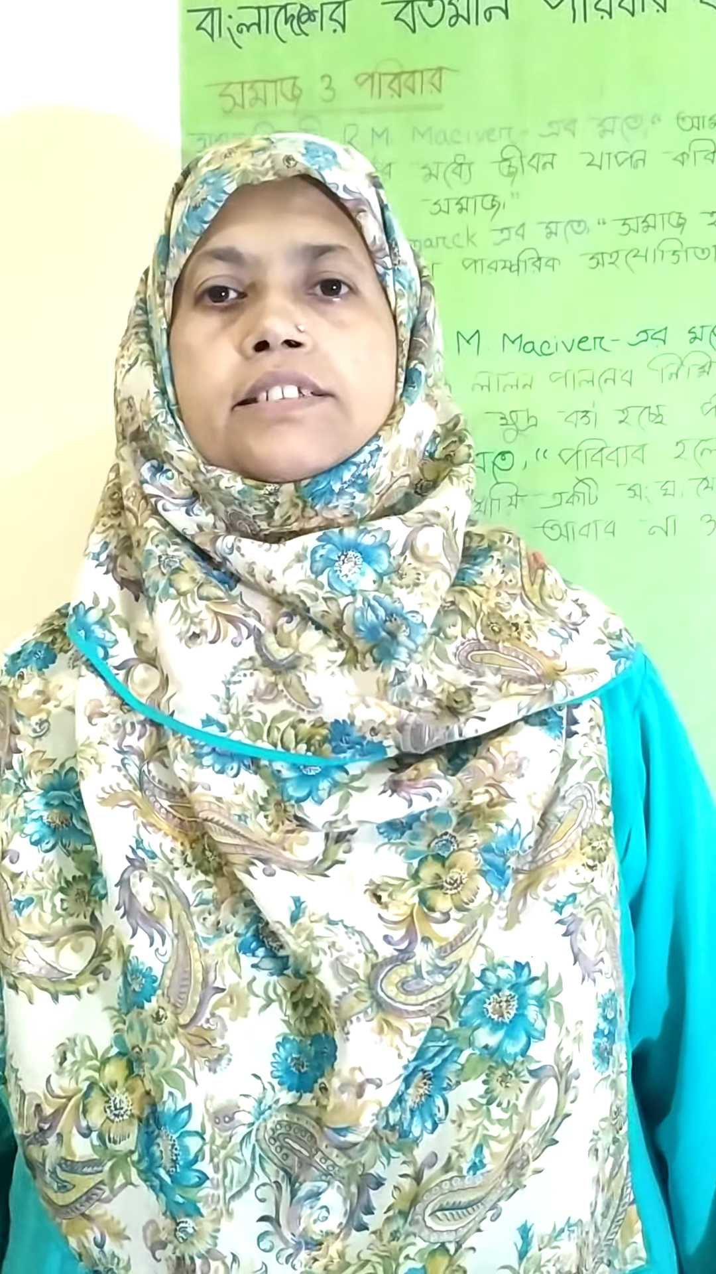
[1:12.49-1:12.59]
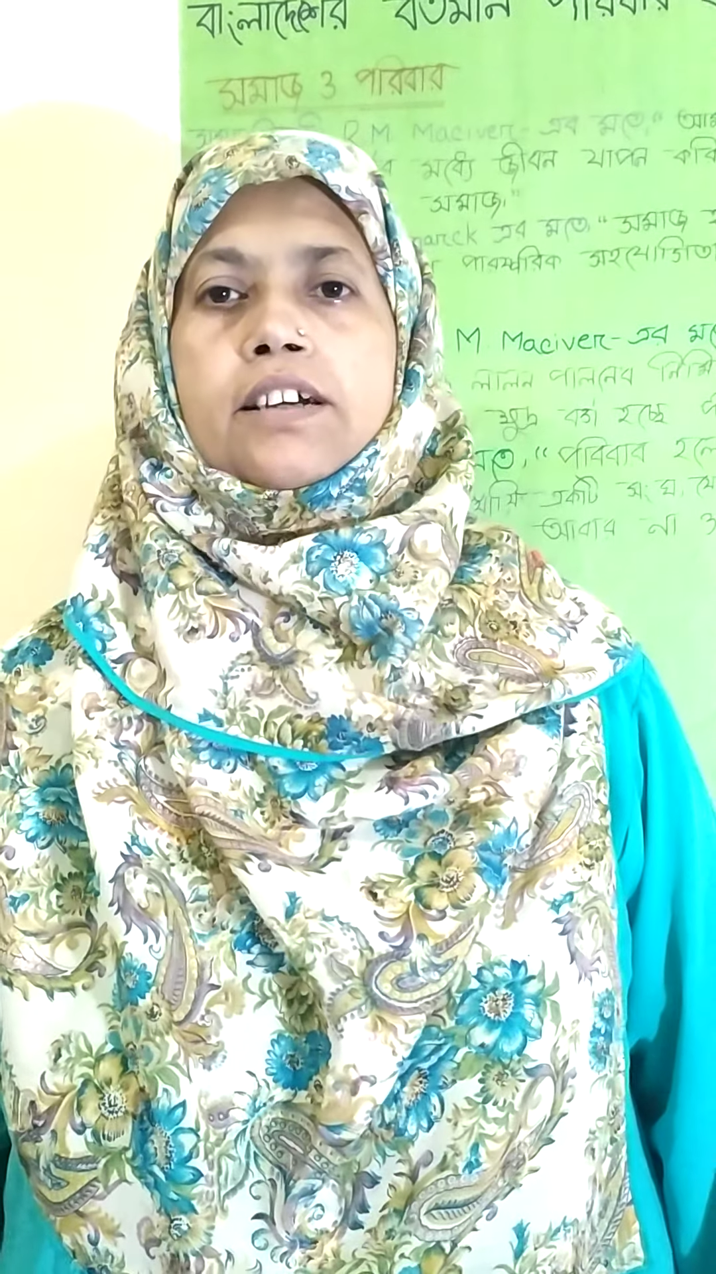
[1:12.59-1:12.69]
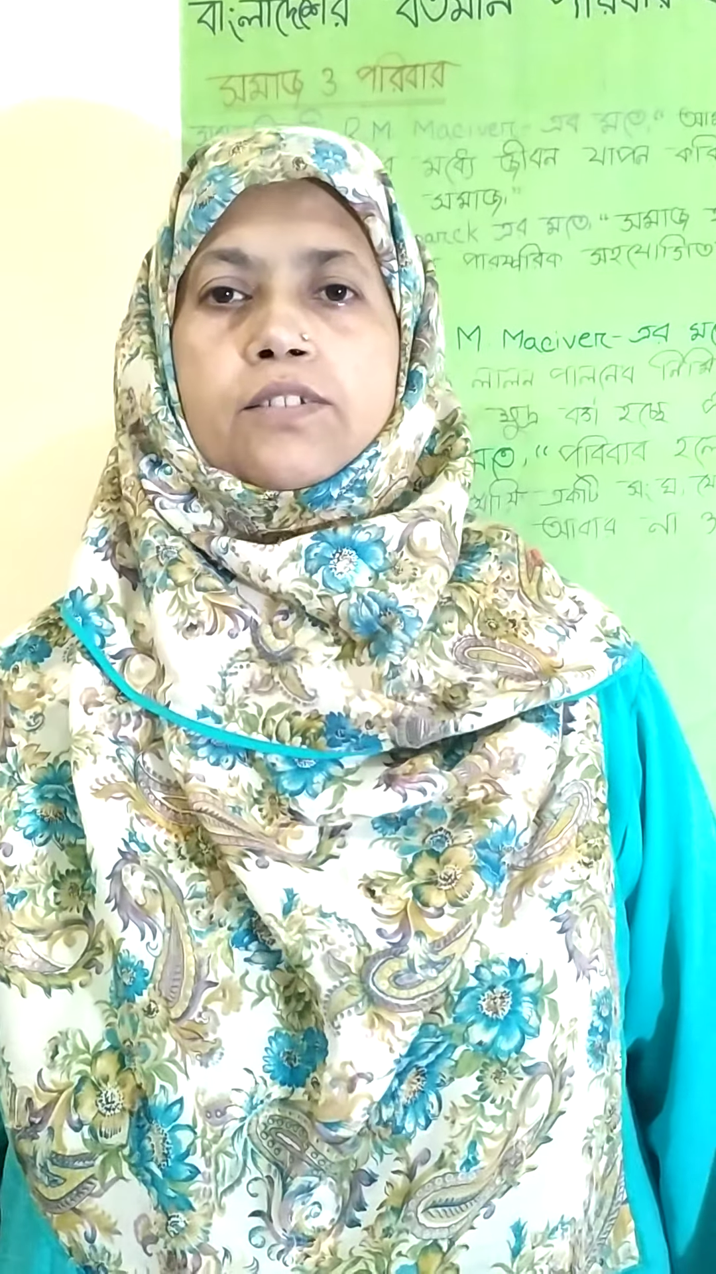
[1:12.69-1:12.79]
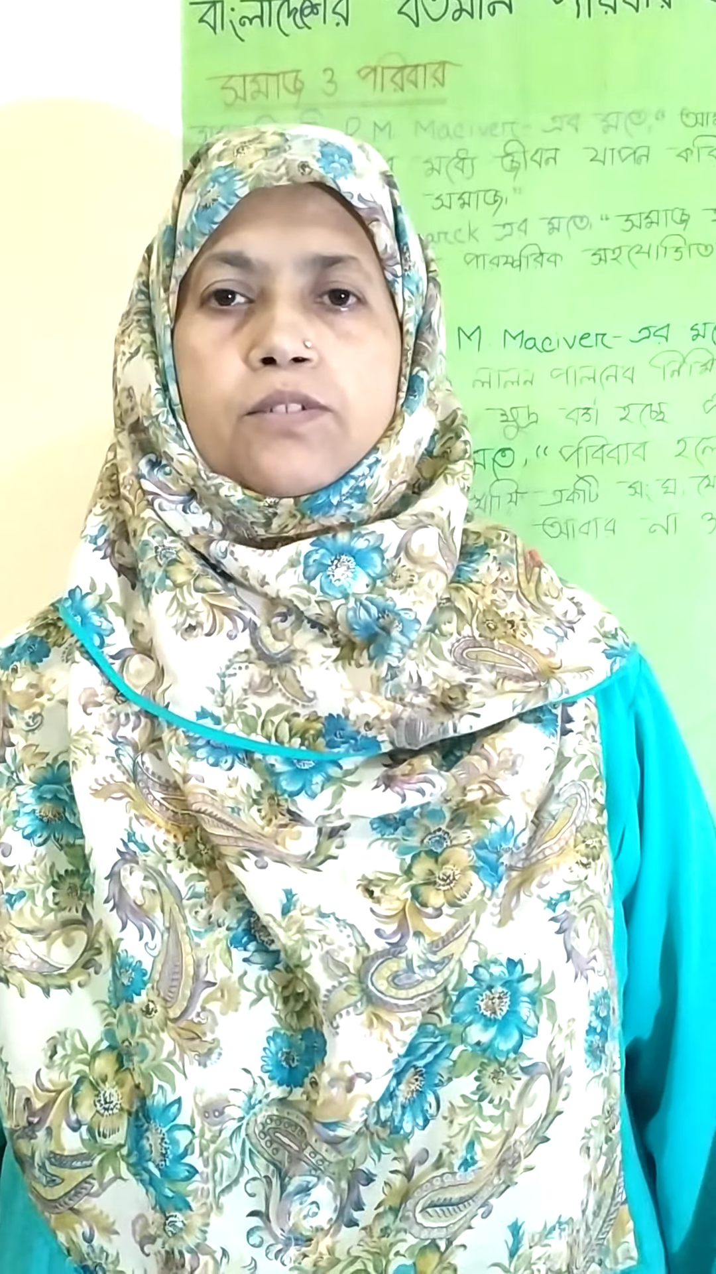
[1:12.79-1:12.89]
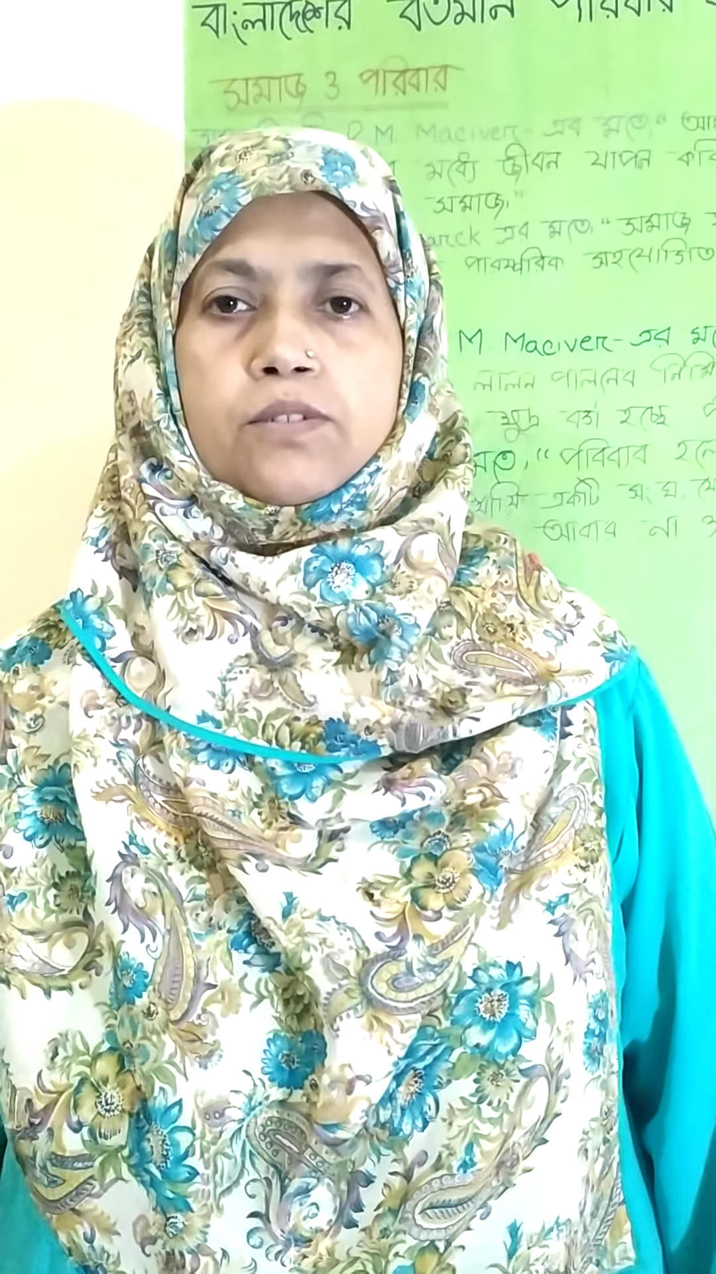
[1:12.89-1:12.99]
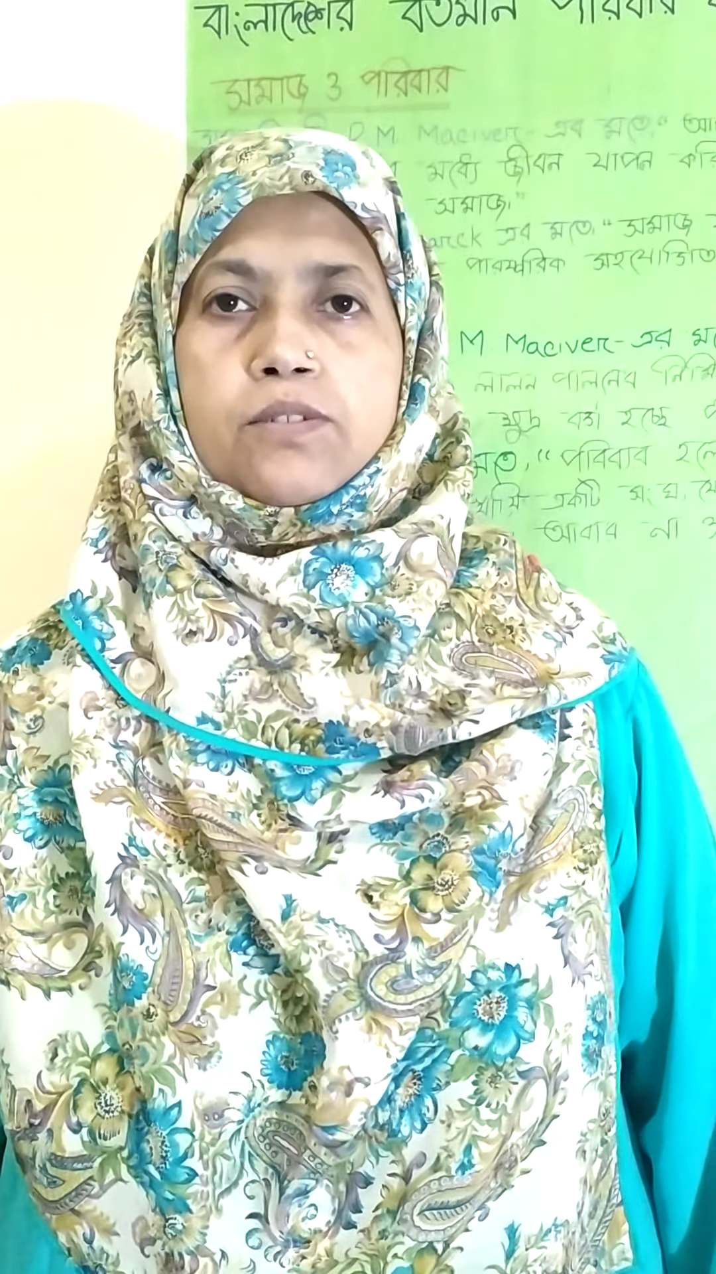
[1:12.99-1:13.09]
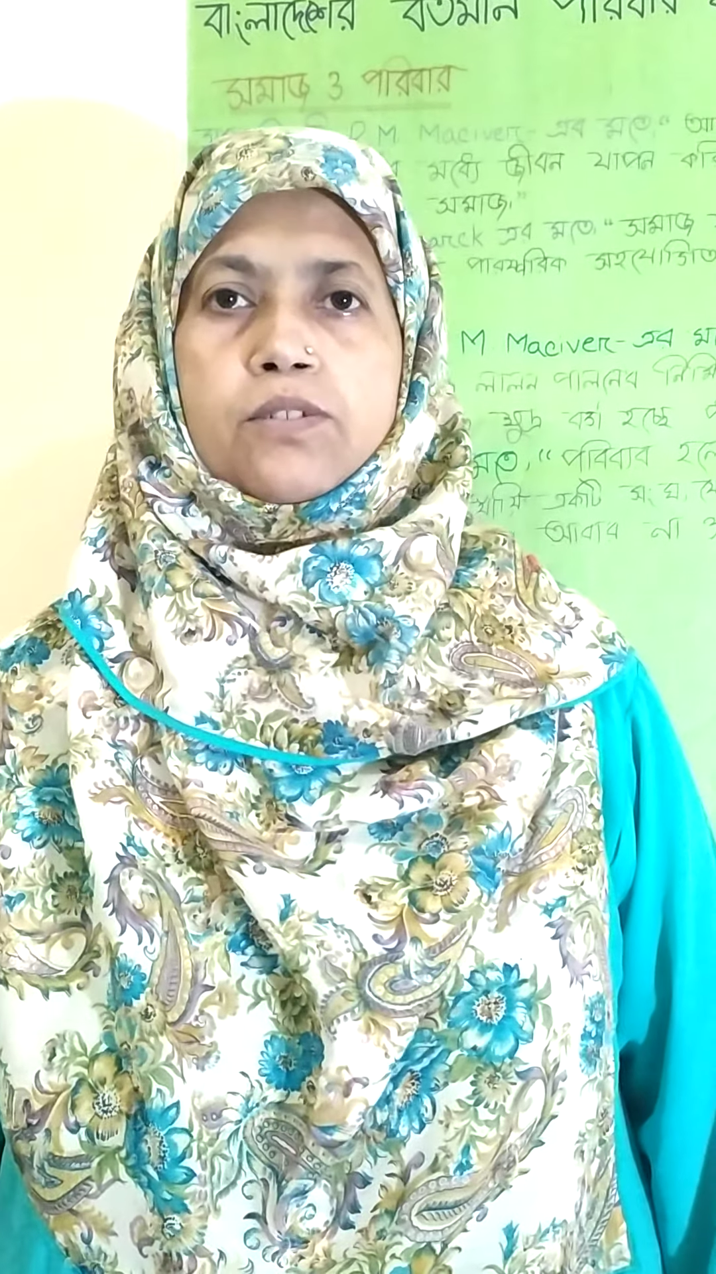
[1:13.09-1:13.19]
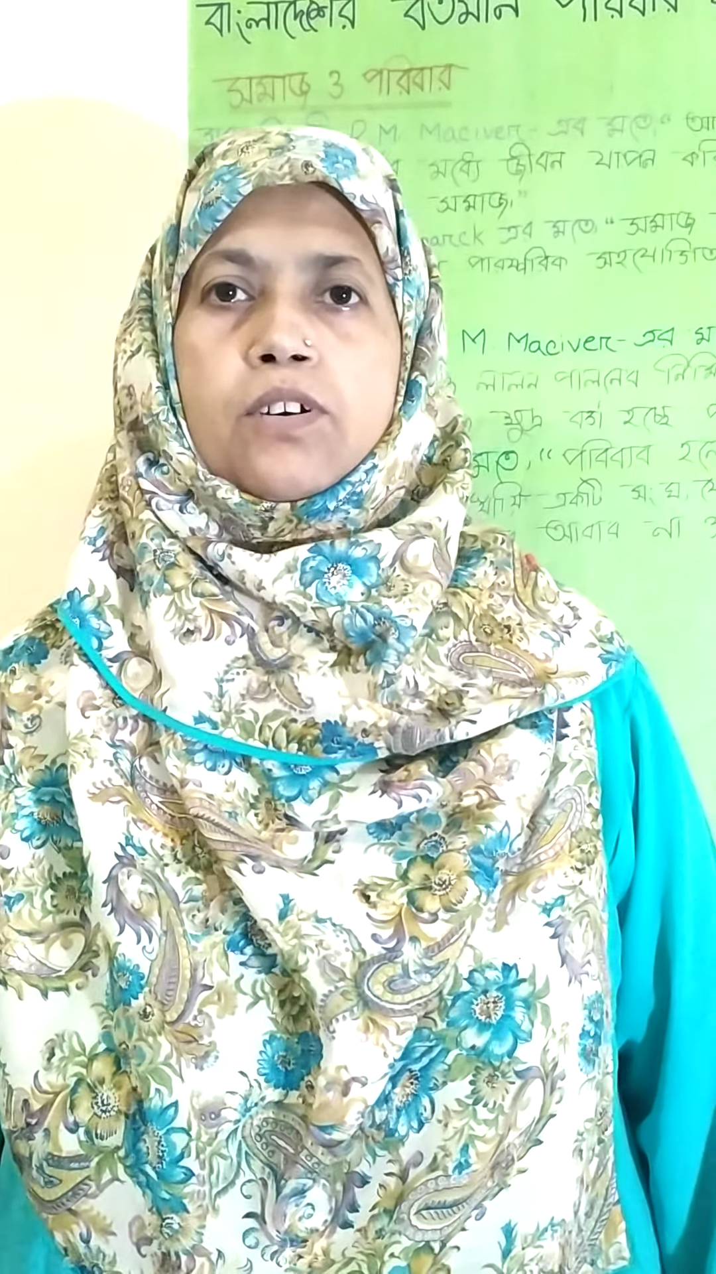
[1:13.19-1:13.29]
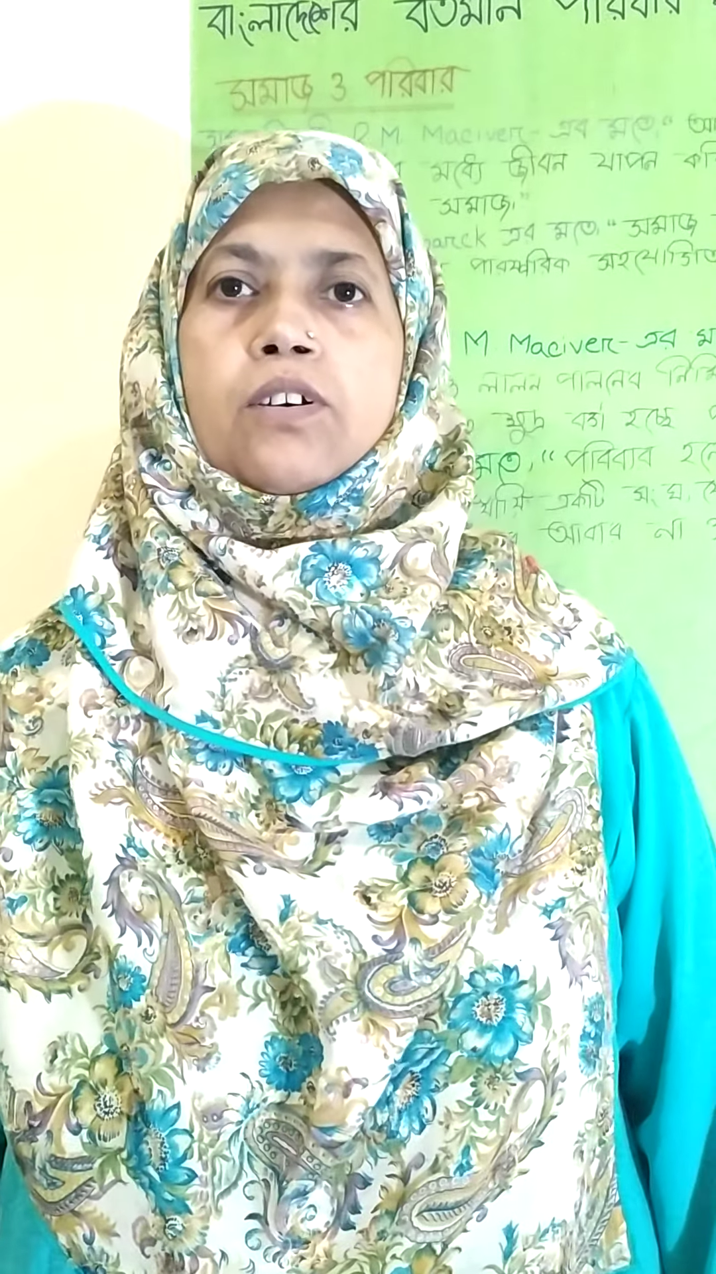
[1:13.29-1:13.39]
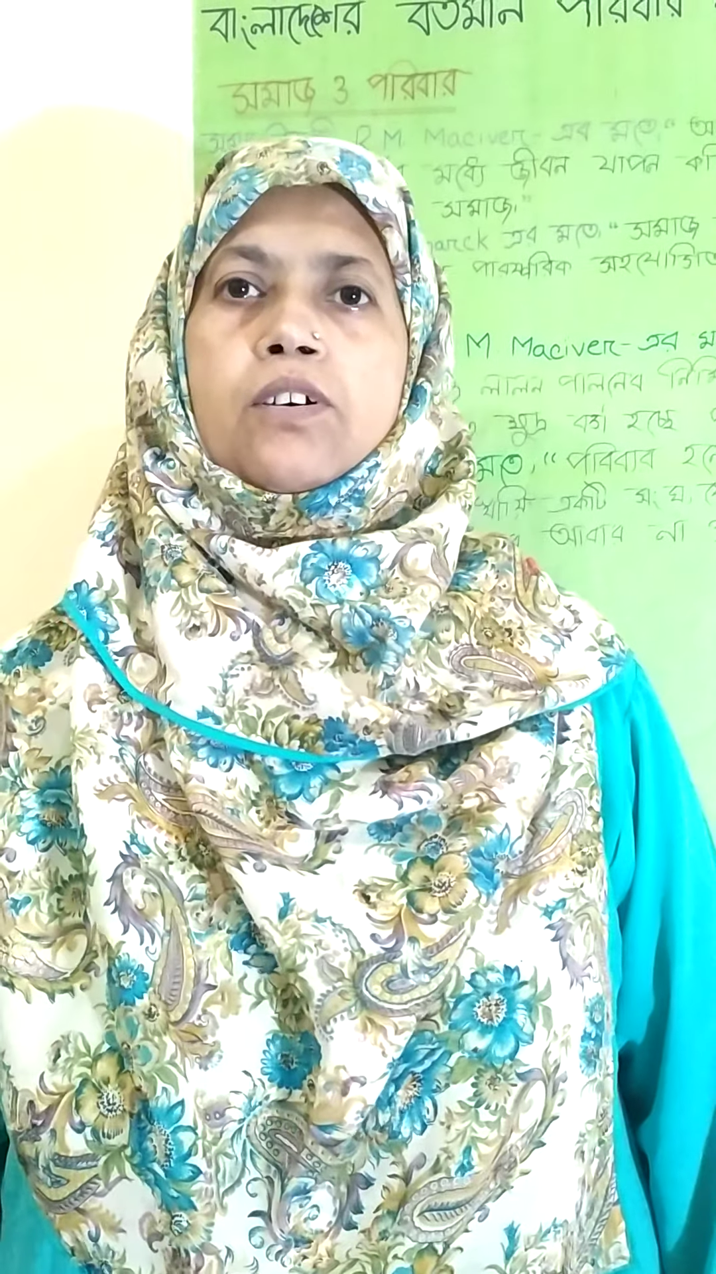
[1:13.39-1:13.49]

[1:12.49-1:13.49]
স্বাতন্ত্র